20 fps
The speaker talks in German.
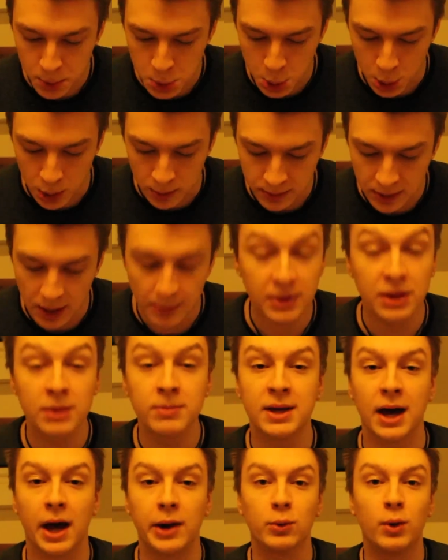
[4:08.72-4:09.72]
bestimmt, nämlich
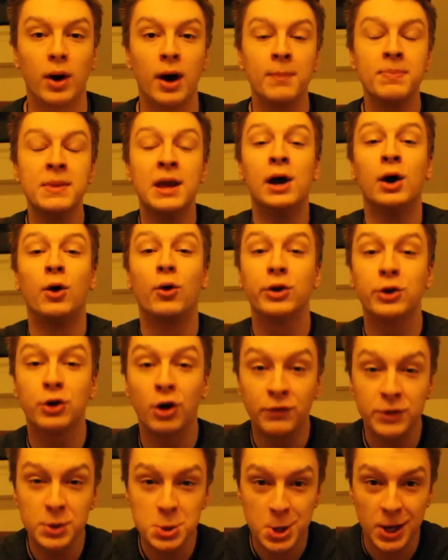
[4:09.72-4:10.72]
im Januar. Und ich
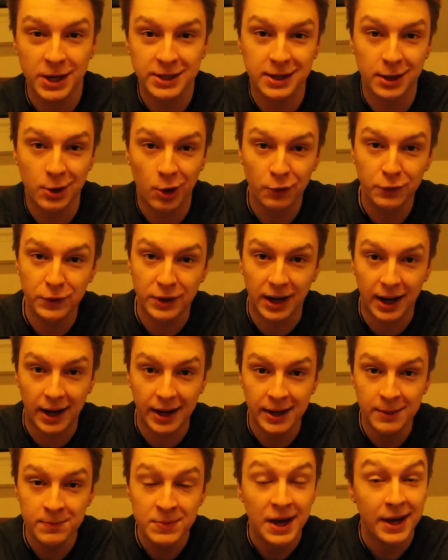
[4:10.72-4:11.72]
hoffe, ihr schaltet dann auch wieder
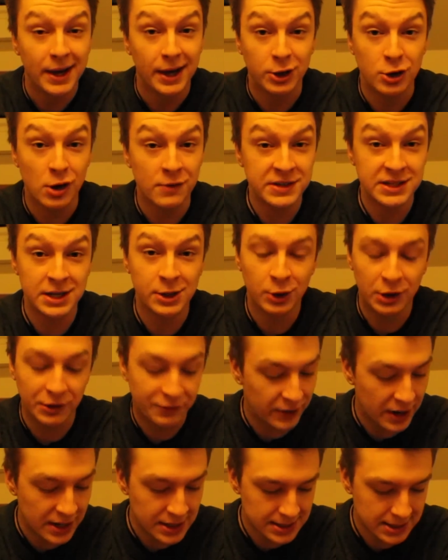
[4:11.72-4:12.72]
rein. Ich hoffe, es hat euch
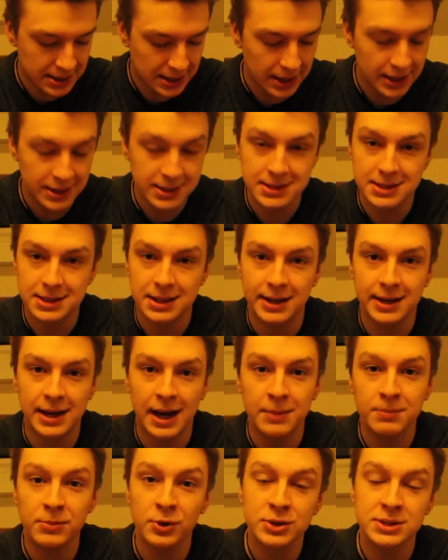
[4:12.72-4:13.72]
gefallen, diese kleine, dieses kleine
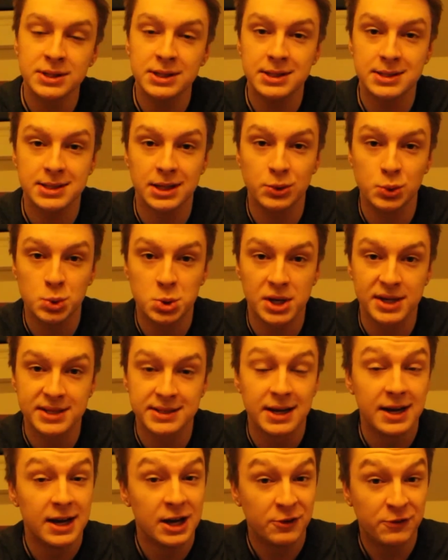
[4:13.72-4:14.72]
Unboxing dieser Loot
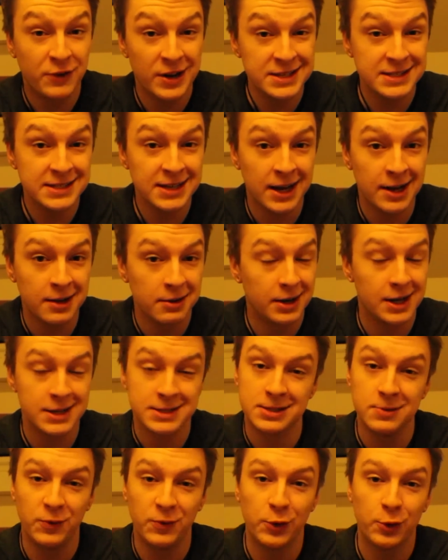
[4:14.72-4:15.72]
Chest. Falls ja,
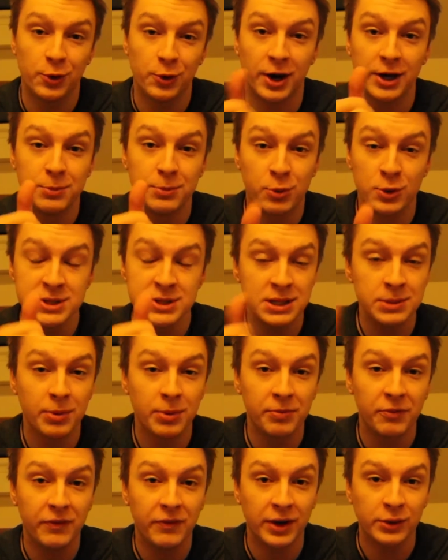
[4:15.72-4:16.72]
lasst dem Video noch eine
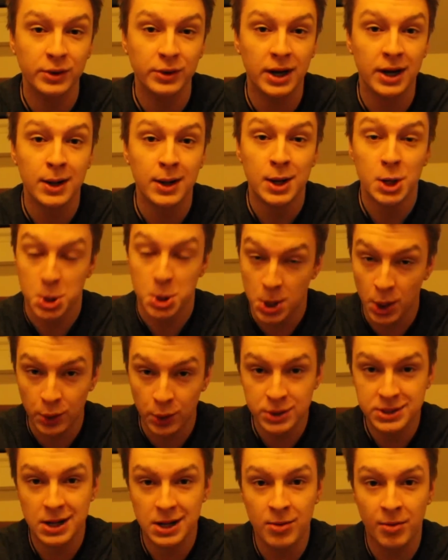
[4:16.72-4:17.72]
positive Bewertung da. Schaut
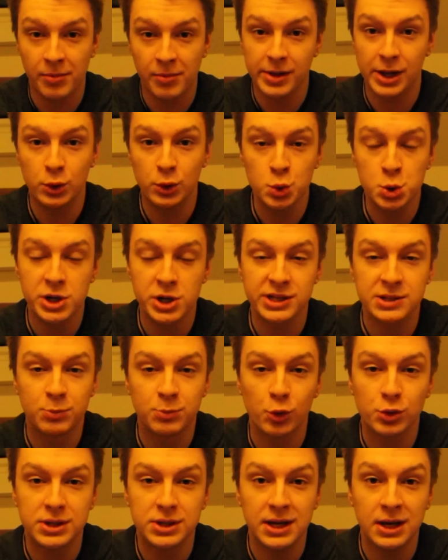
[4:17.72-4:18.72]
auch selber mal bei
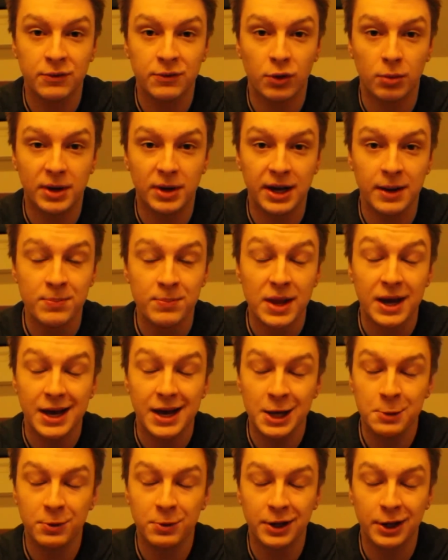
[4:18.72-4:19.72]
lootchest.de vorbei.
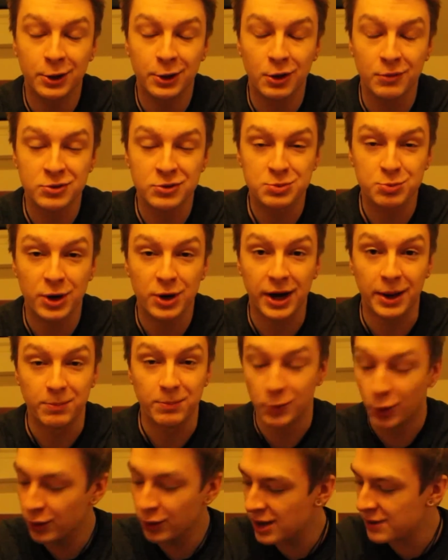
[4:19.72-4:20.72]
Ich bin Little Confus Brain
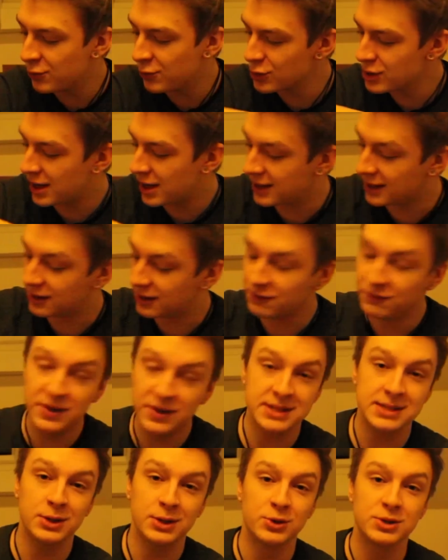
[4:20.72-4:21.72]
oder einfach nur Janik.
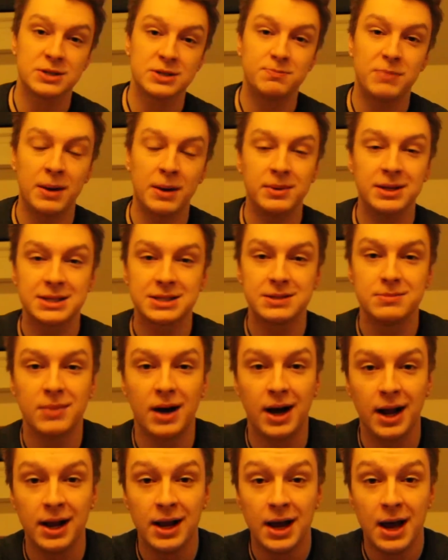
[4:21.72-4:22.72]
Wir sehen uns beim nächsten
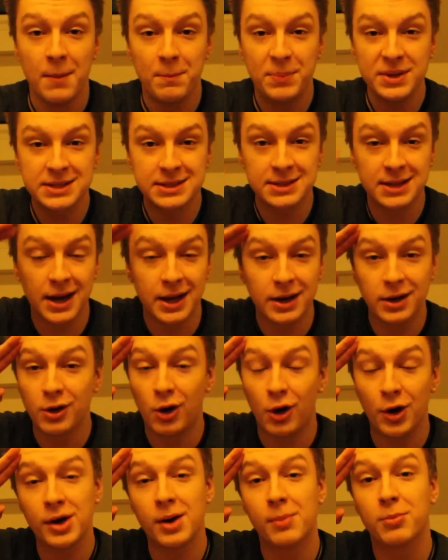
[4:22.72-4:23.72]
Mal. Bis dann,
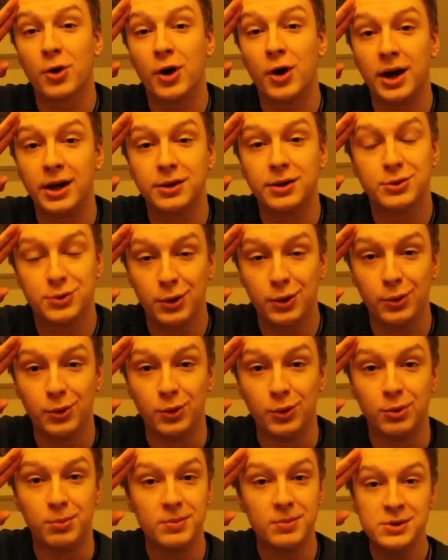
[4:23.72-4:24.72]
euer Brain.
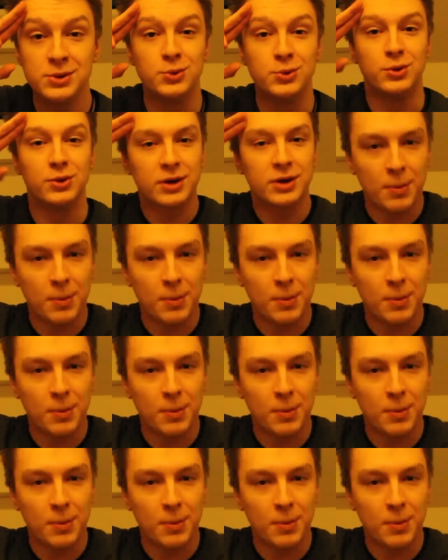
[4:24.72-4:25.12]
Tülü mit Ü.